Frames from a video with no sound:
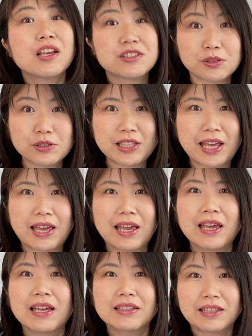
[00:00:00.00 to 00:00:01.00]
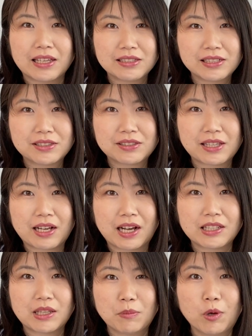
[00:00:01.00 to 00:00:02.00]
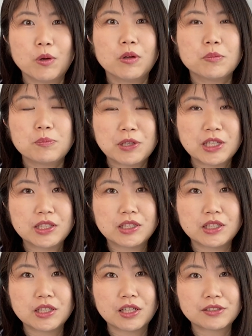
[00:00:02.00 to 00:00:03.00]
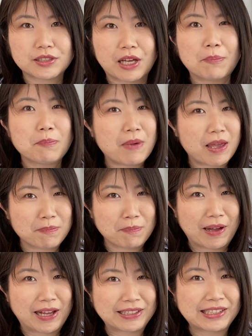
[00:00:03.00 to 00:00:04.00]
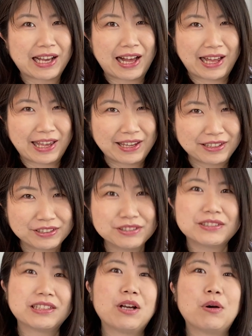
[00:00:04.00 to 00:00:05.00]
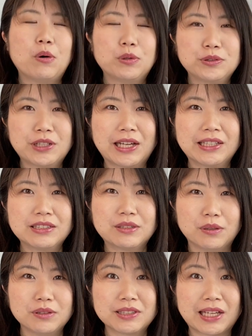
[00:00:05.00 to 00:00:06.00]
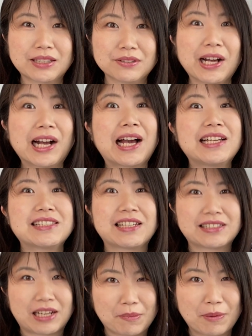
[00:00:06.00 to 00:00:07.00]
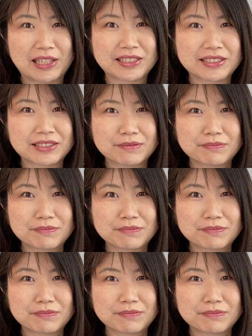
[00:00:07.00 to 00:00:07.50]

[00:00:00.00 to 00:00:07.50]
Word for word: そして現実世界でも BTS さんメンバーに会えるオフラインコンサートが開催されます。